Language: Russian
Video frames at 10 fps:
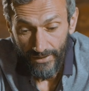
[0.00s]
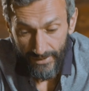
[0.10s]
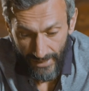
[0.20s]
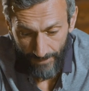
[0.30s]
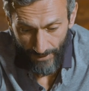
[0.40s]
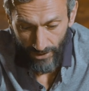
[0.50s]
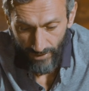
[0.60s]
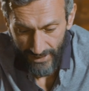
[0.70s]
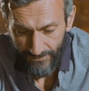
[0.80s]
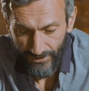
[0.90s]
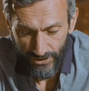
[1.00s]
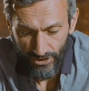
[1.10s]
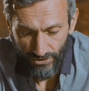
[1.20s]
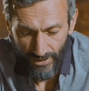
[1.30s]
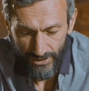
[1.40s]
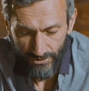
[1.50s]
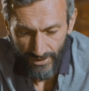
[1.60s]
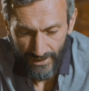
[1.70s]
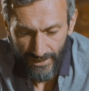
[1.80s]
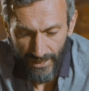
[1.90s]
Я пару раз видел ситуацию,
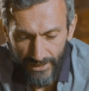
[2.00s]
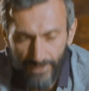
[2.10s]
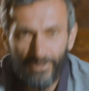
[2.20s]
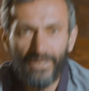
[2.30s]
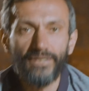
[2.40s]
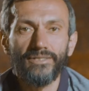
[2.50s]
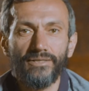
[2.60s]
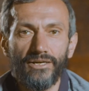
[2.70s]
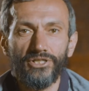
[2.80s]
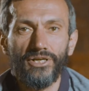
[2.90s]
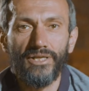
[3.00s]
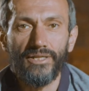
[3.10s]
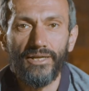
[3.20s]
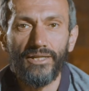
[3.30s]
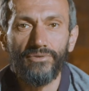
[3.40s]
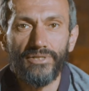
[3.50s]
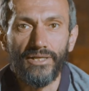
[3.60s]
когда на 15 карточках нет ни одного